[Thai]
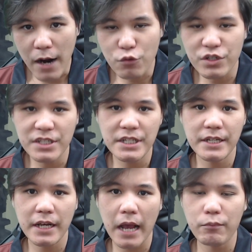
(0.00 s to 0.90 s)
เอาจ
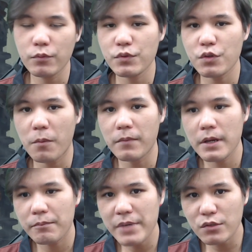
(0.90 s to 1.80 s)
ริงๆนะครับคุณผู้ชม
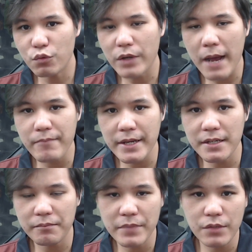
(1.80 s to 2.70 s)
เบี้ยสูงหน้าเม็ด
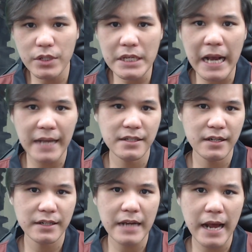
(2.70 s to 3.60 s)
เนี่ยมีวิธีการ
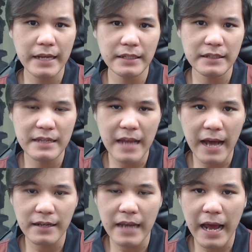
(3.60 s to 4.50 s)
เดินได้ห
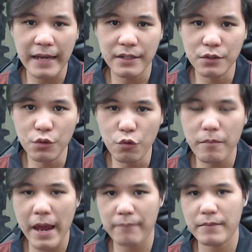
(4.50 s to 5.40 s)
ลากหลายรูป
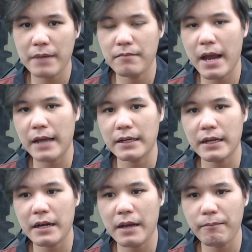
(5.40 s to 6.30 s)
แบบมากๆ
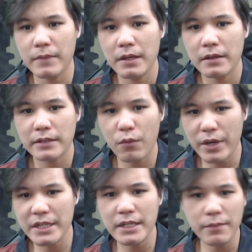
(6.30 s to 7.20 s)
นะครับ แต่
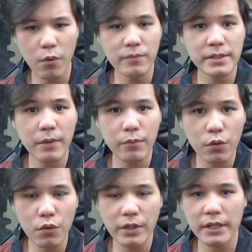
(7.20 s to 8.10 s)
วันนี้ที่ผมจะมา
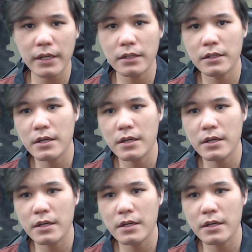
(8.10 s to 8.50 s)
พูดนะ